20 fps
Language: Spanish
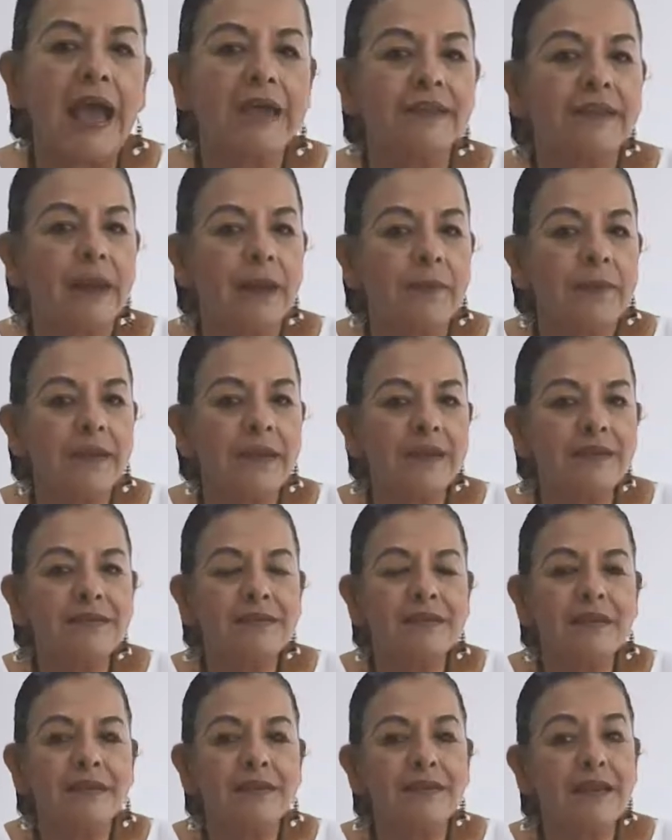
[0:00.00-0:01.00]
a
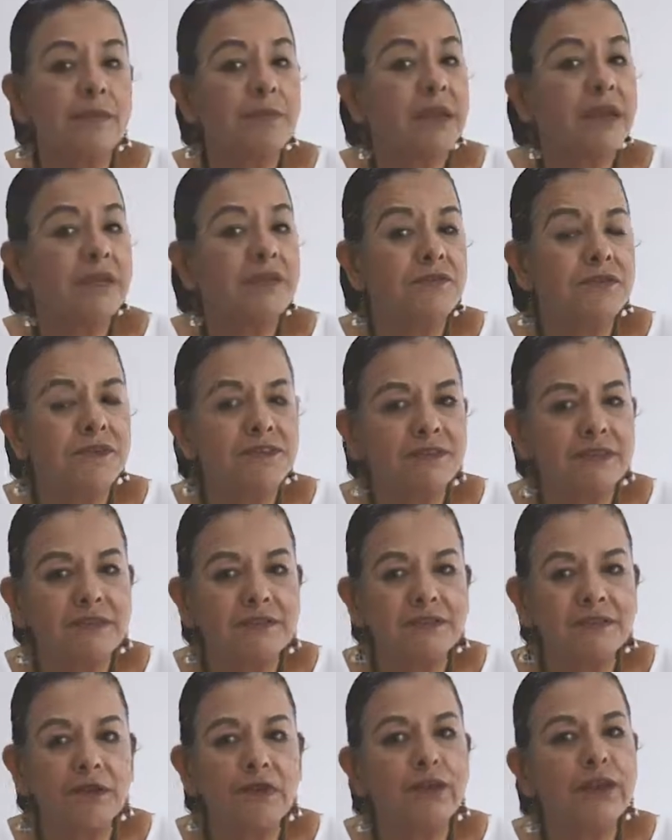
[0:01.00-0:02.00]
través de
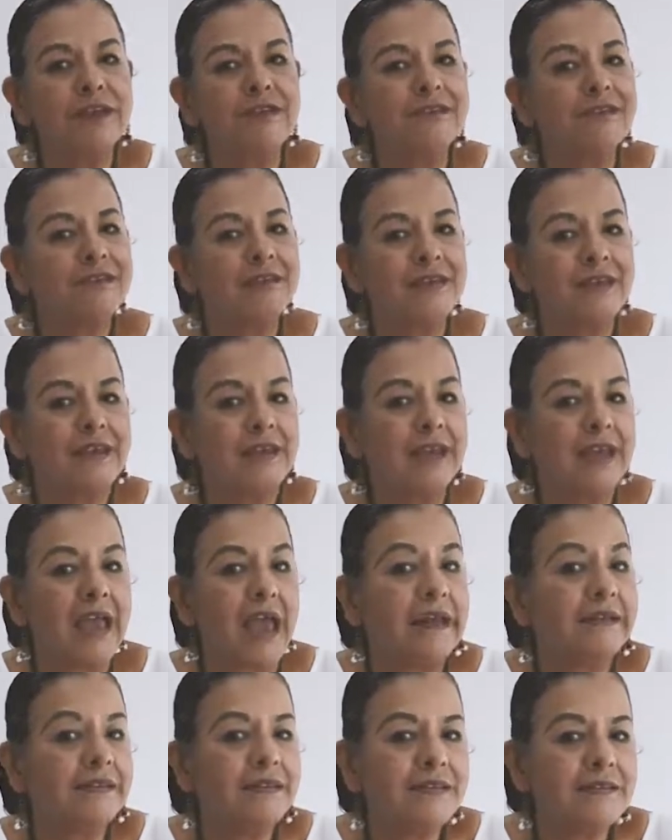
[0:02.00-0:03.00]
manifestaciones eh,
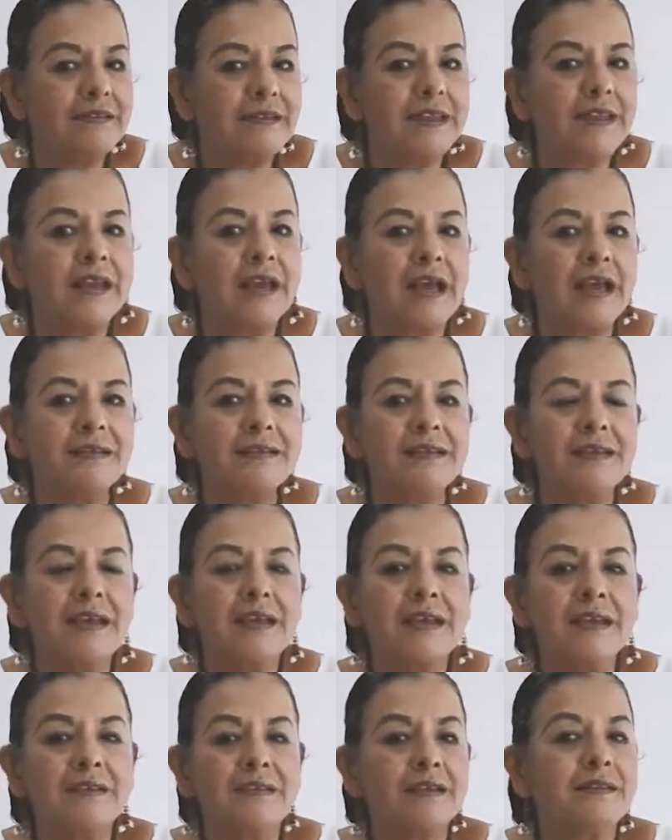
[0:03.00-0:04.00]
artísticas
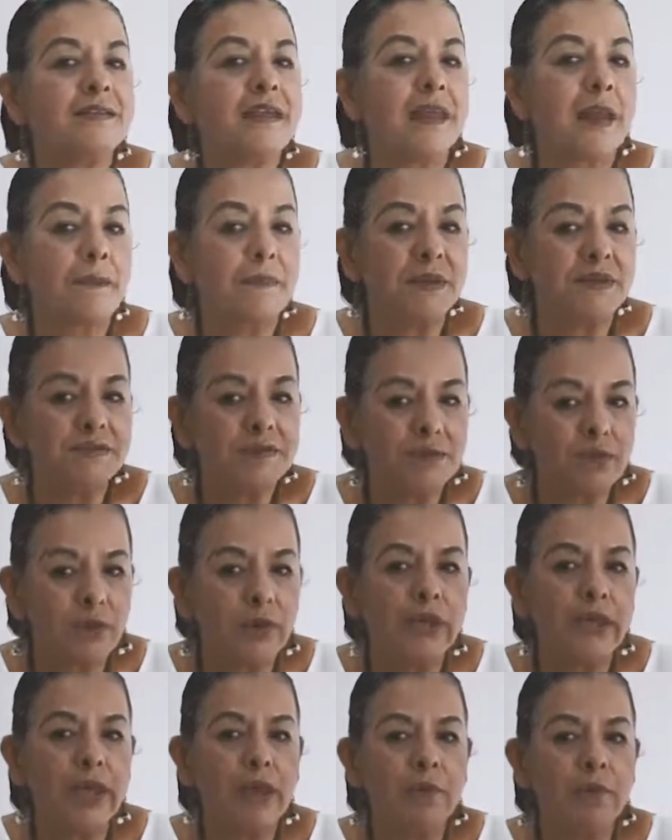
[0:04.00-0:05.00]
desde la
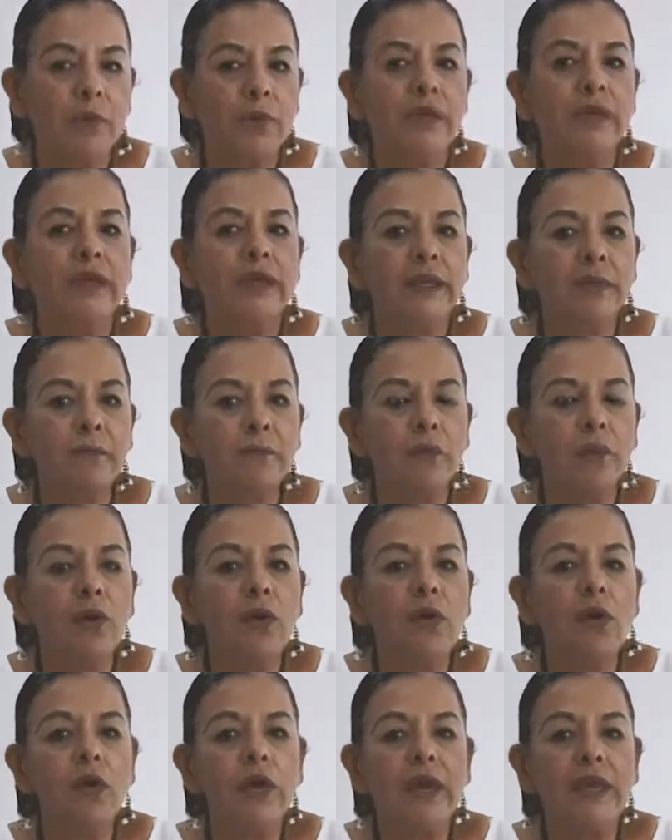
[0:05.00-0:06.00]
prehistoria, por
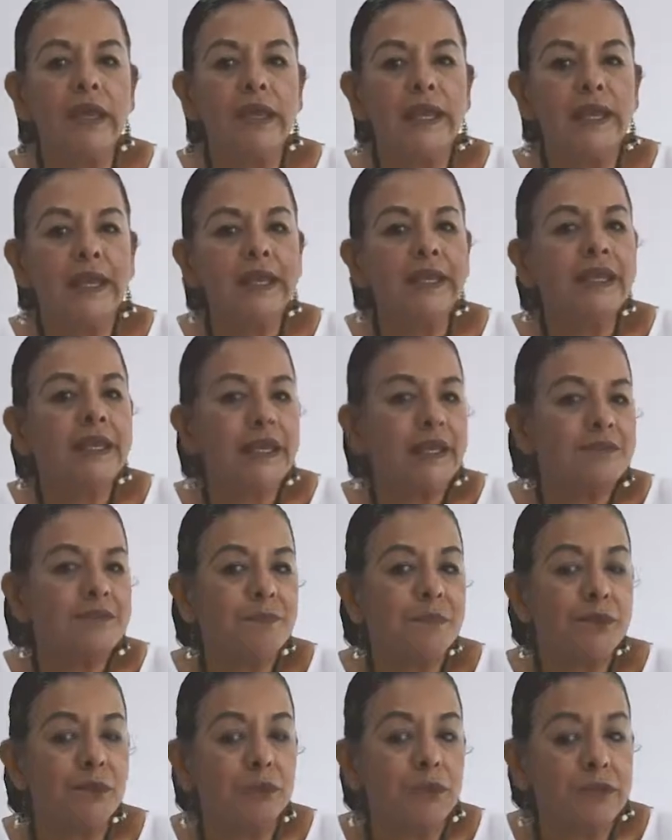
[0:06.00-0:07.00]
ejemplo, en las
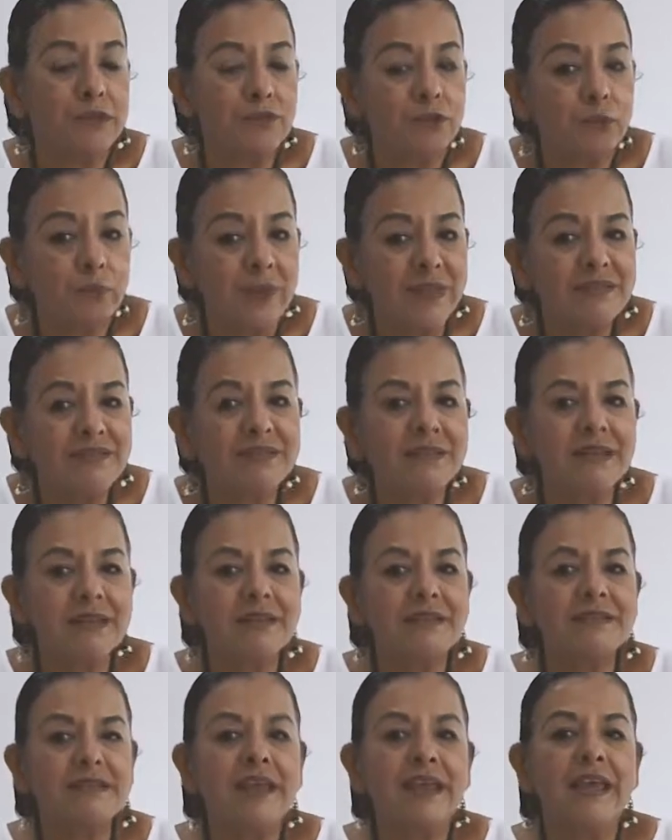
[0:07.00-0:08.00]
pinturas
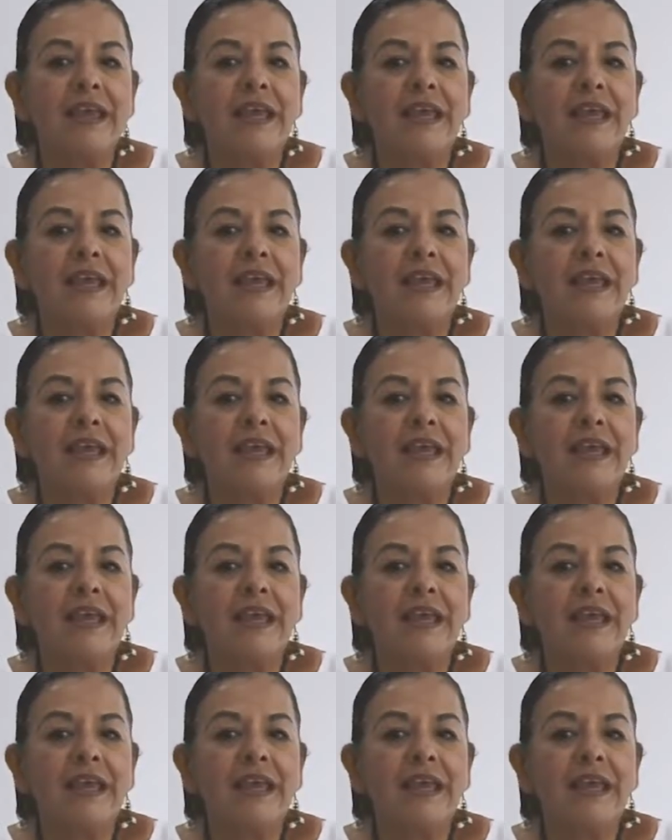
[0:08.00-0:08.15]
rupestres,